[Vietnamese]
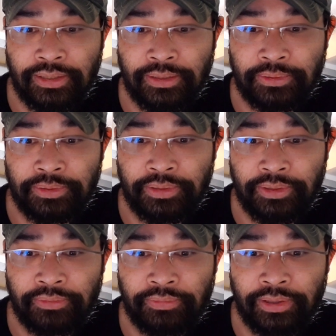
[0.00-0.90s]
sao tôi
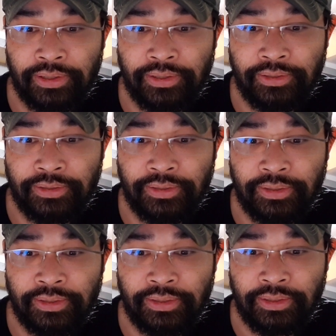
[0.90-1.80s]
cần phải
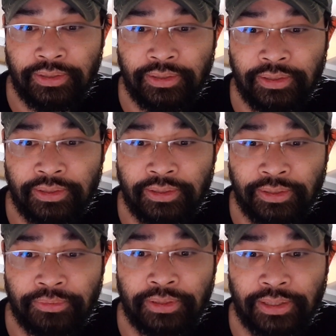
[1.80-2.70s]

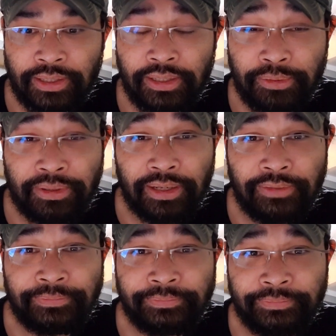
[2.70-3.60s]
nêu ra cái điều
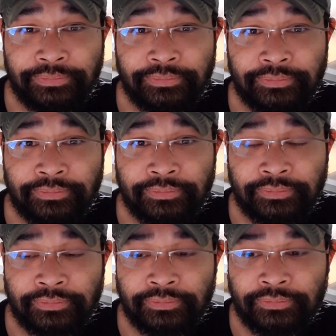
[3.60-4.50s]
này
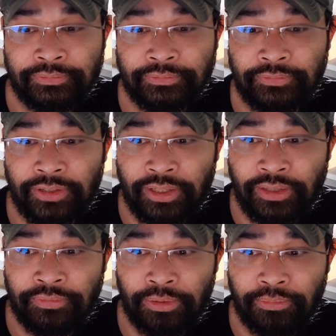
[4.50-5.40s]
và
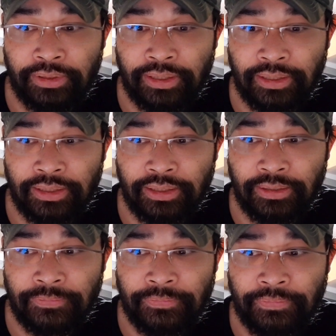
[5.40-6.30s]
hy vọng rằng là
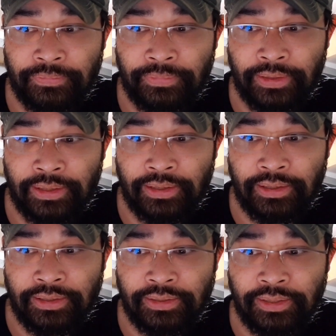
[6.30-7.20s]

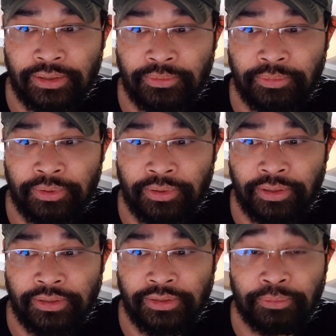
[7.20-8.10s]
sẽ không có
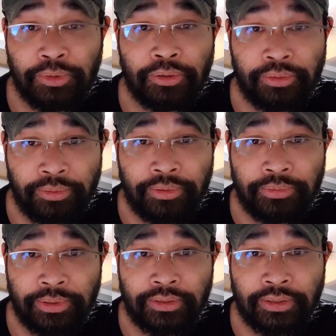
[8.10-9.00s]
cái sự bối rối
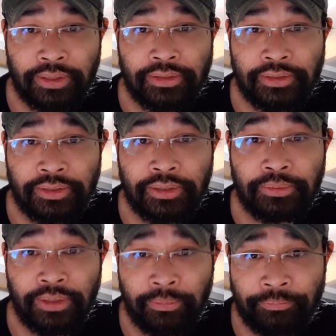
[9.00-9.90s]
hoặc là cái sự
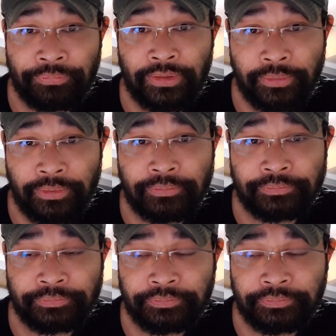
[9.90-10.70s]
hiểu nhầm hiểu không